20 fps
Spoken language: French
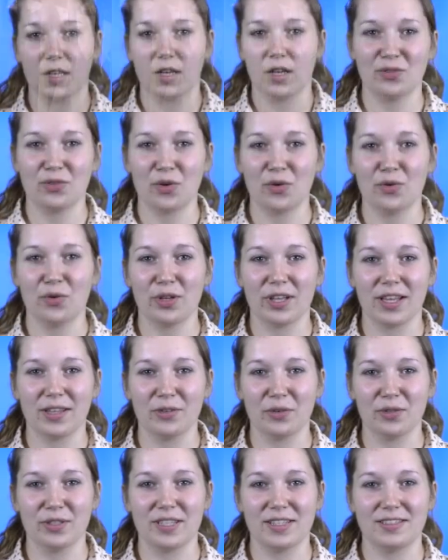Dans le
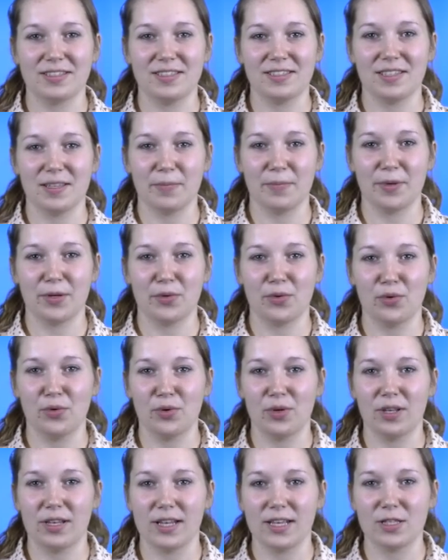cadre des
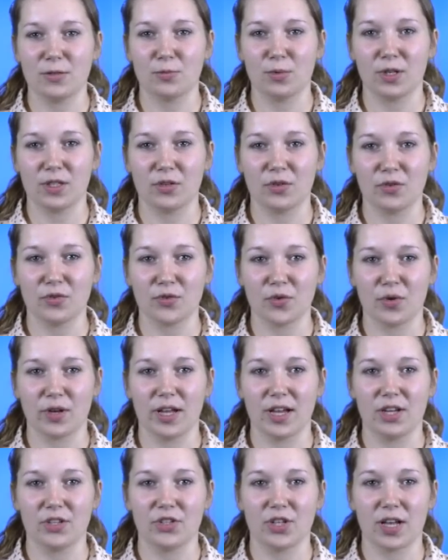ICPE, l'exploitant
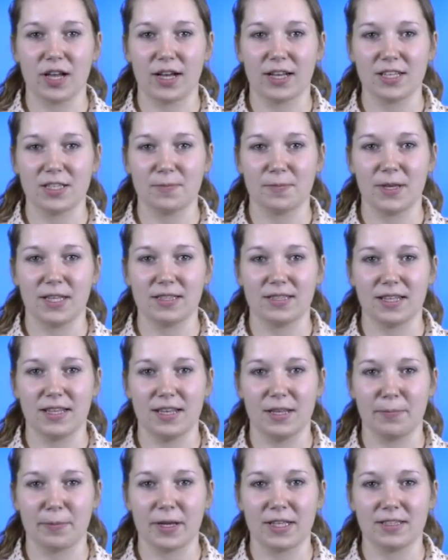s'engage à respecter
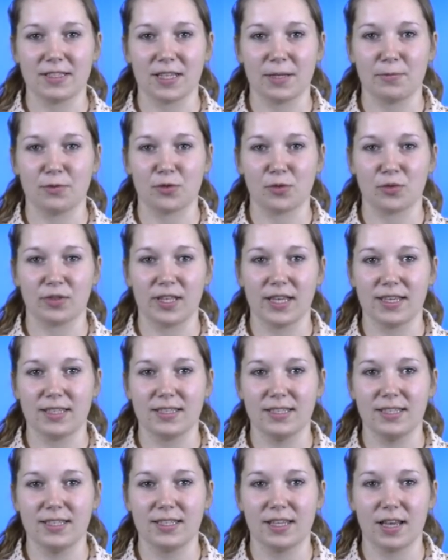les prescriptions
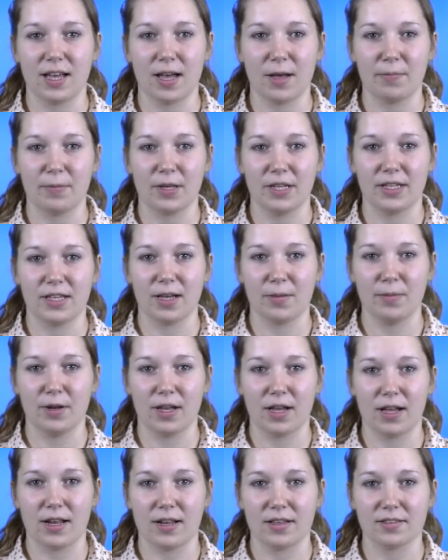techniques
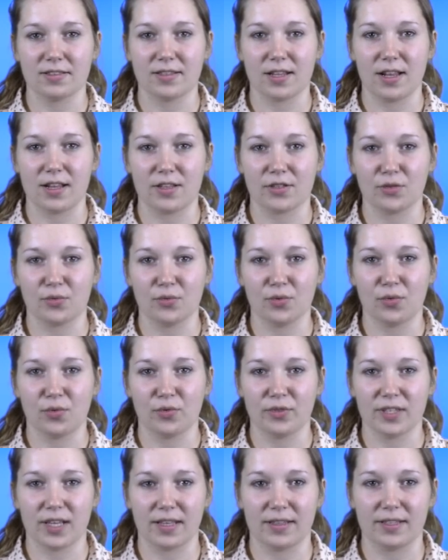applicables à l'installation
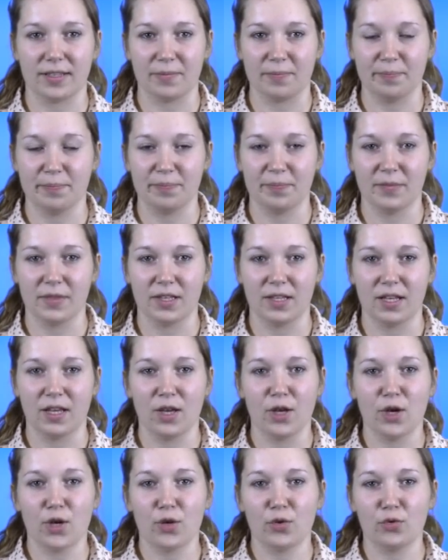concernée.
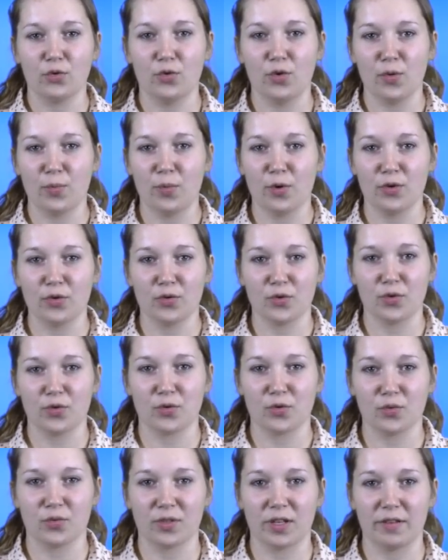Deux postes
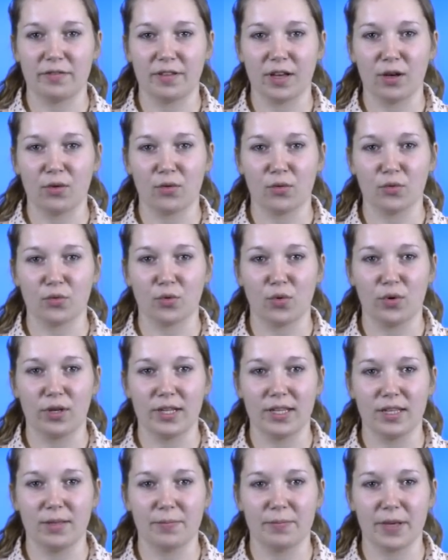sont à faire
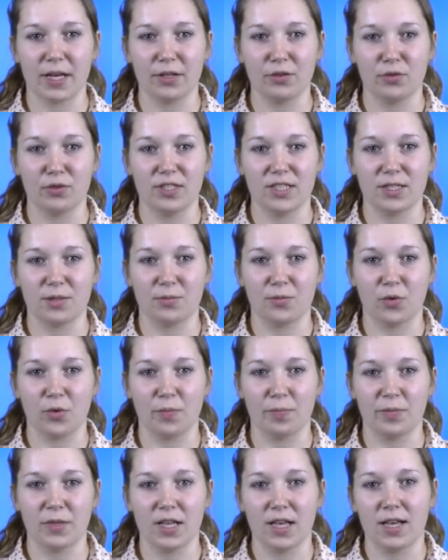contrôler
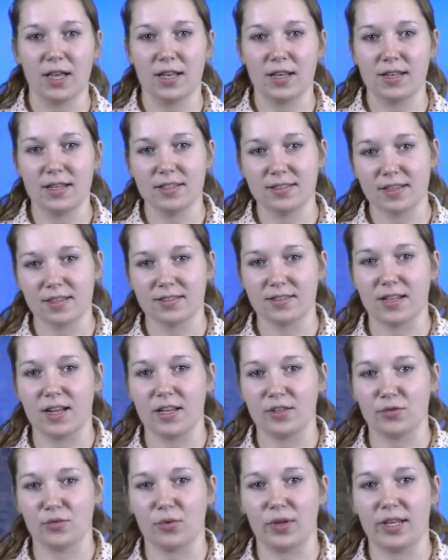périodiquement, les
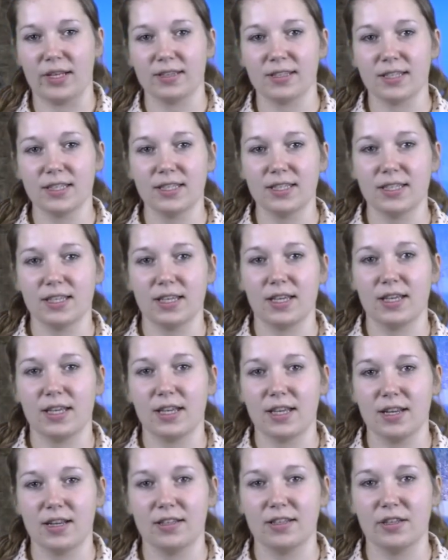installations électriques
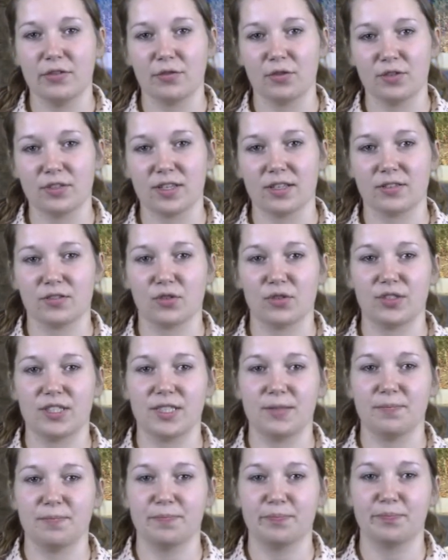et la défense incendie.